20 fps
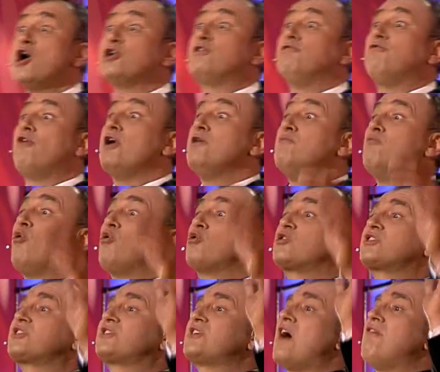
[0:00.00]
Твой муж
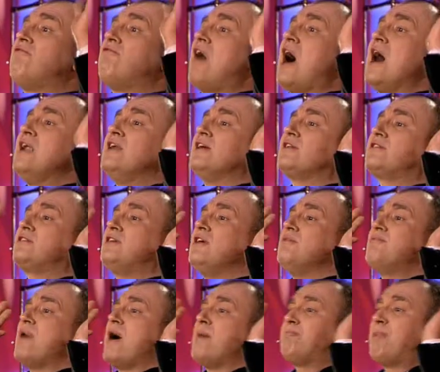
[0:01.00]
завалит
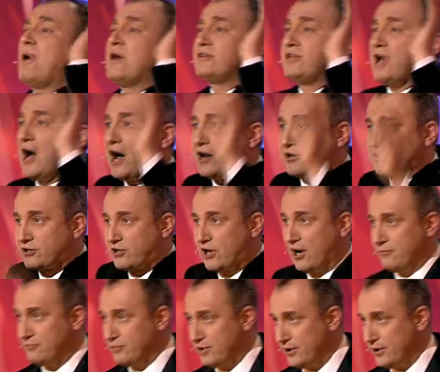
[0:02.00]
тебя подарками.